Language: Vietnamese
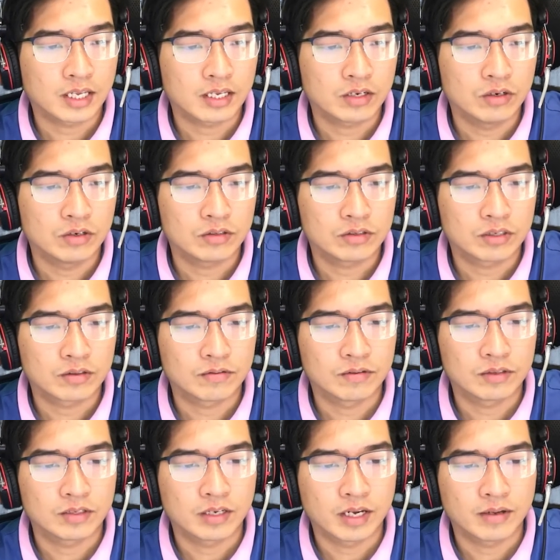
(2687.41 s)
Mặc dù
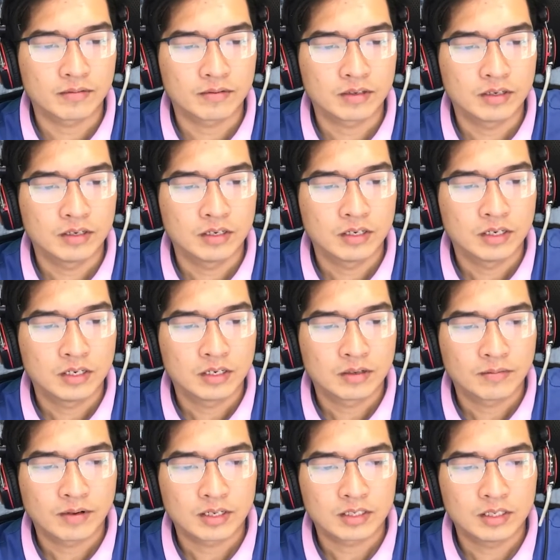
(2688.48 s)
đám tang thất bật là
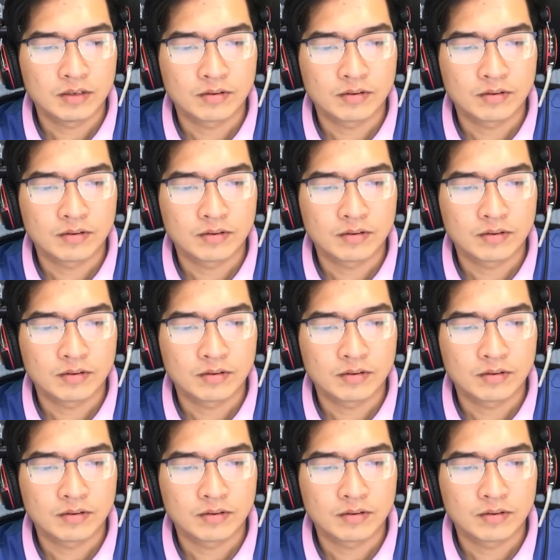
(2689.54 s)
thế,